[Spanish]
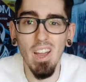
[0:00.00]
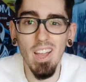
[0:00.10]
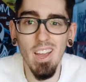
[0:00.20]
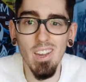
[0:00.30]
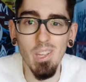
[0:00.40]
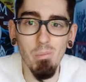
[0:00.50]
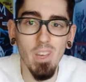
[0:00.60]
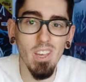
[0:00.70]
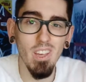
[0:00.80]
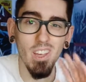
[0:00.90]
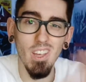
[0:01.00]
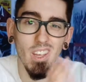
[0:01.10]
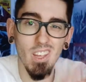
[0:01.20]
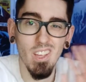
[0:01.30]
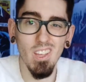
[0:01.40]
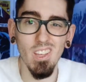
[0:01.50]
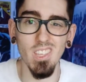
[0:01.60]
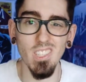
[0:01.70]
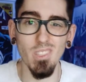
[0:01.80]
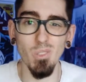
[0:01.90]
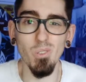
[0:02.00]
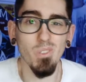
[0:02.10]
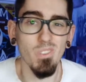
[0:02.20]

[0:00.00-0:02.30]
Manga, anime... ¿Qué es esto?